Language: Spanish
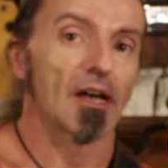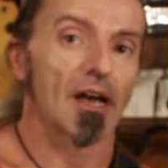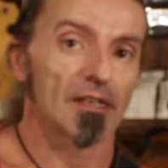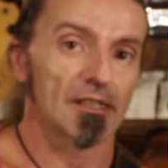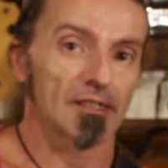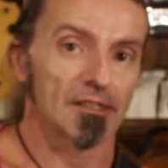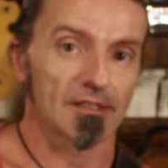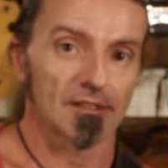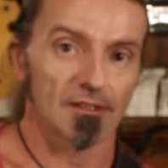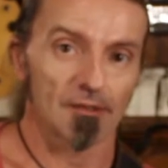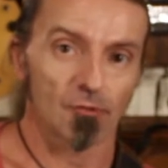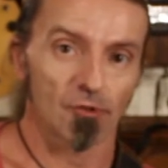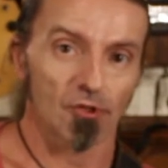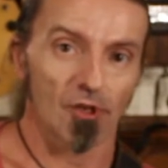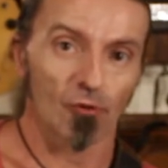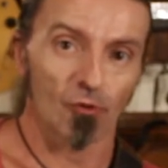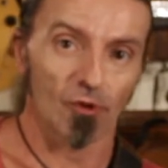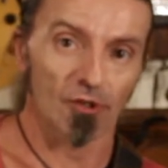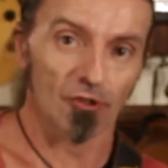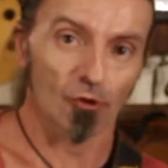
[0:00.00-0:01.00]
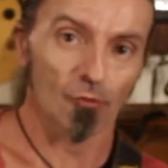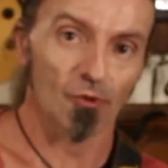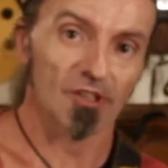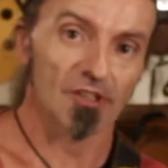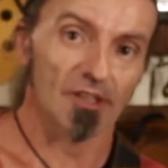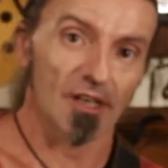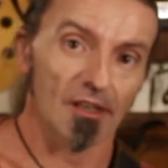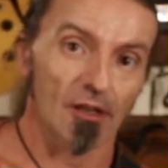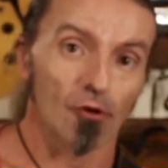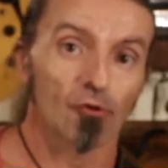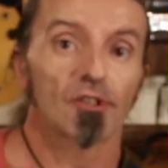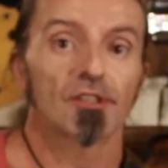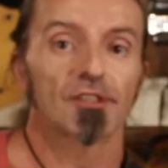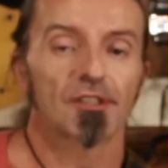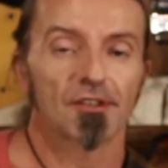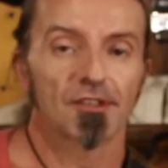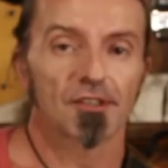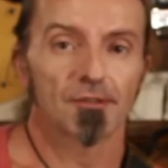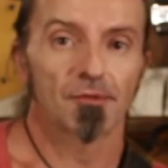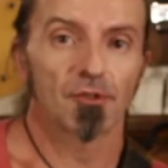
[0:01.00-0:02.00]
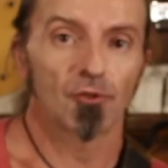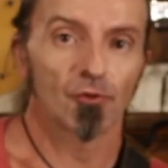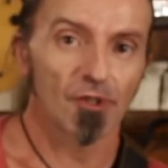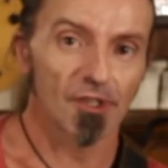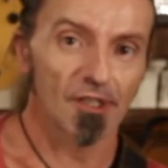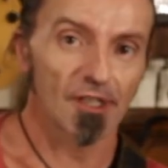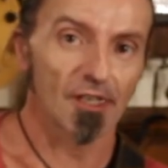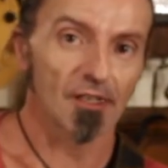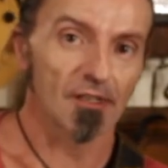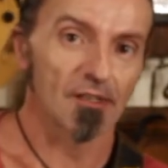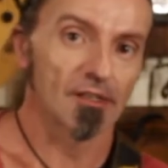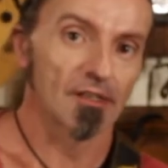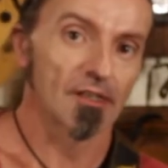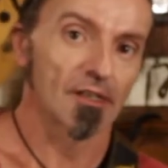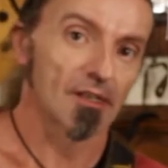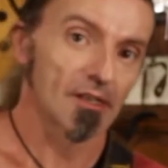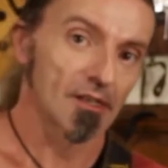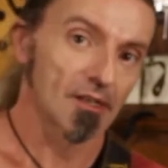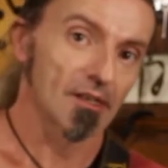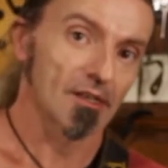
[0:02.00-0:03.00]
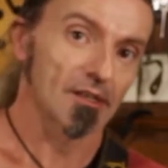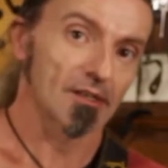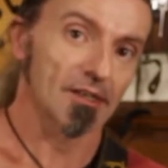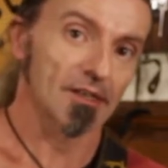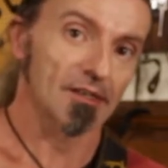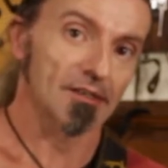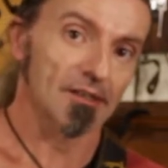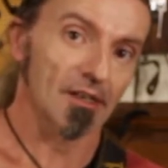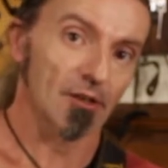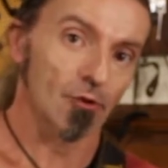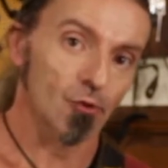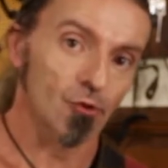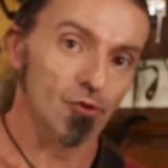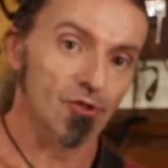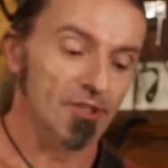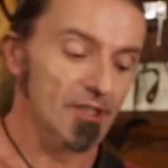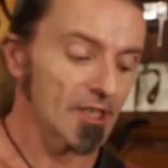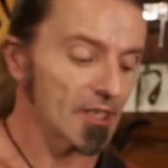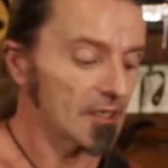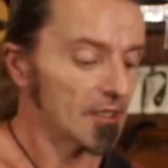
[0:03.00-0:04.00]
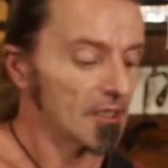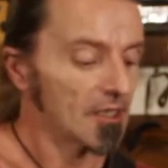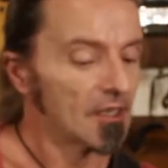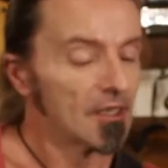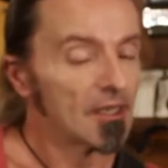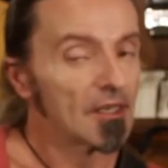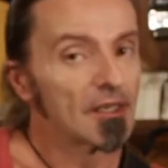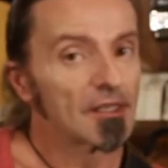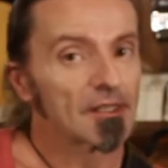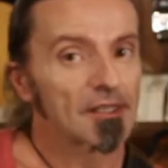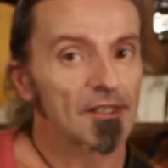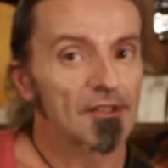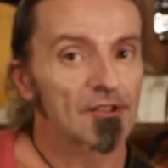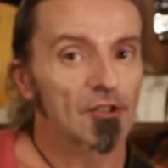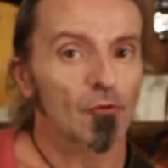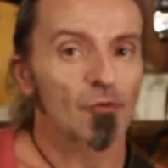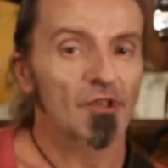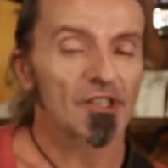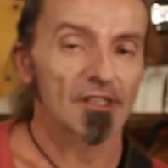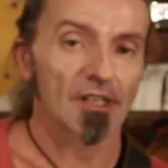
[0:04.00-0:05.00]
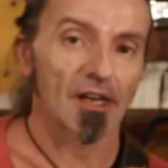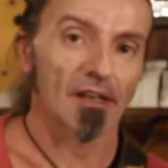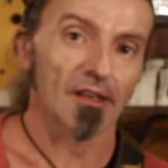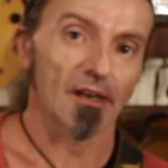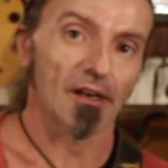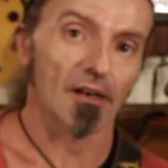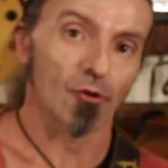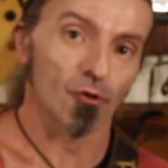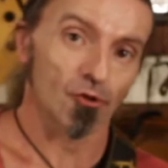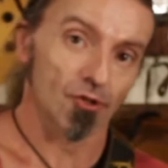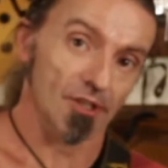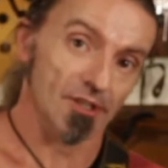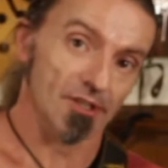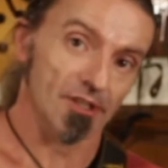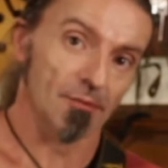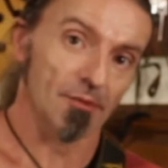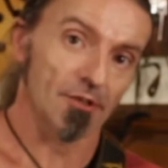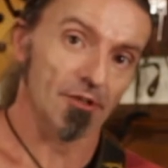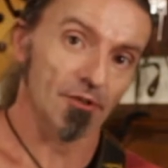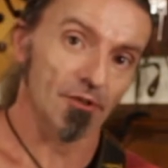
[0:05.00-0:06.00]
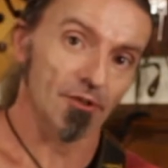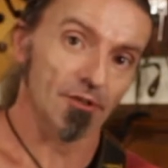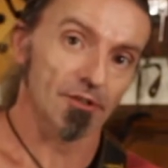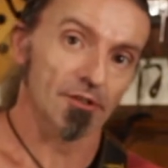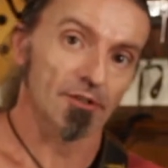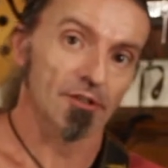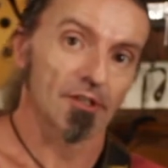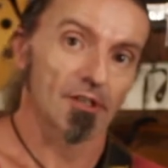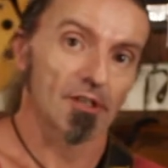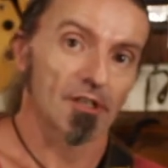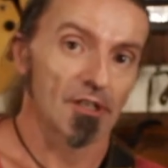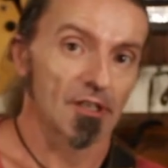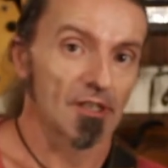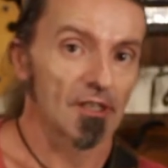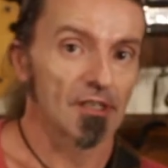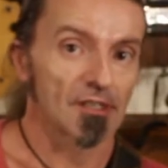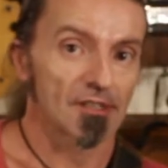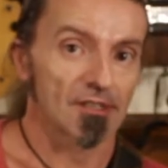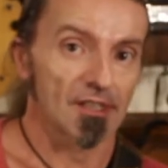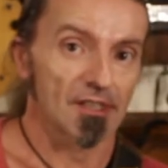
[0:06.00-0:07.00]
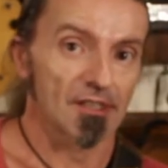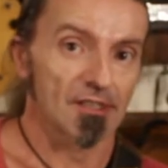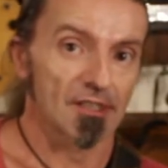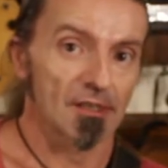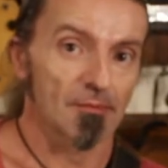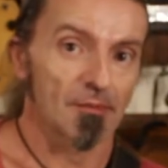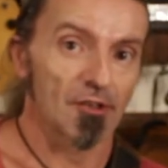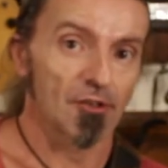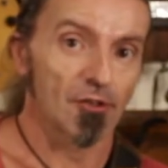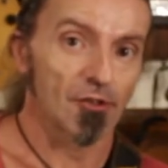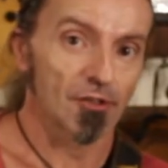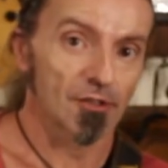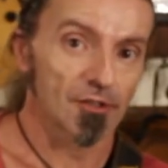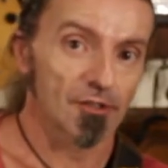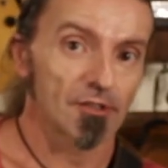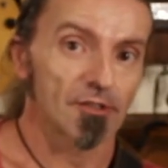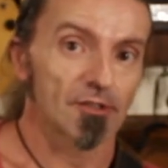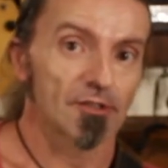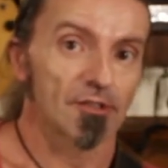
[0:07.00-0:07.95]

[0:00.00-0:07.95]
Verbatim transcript: Aquí tendremos la cuarta aumentada o quinta disminuida, quinta justa, quinta aumentada o sexta menor, sexta mayor,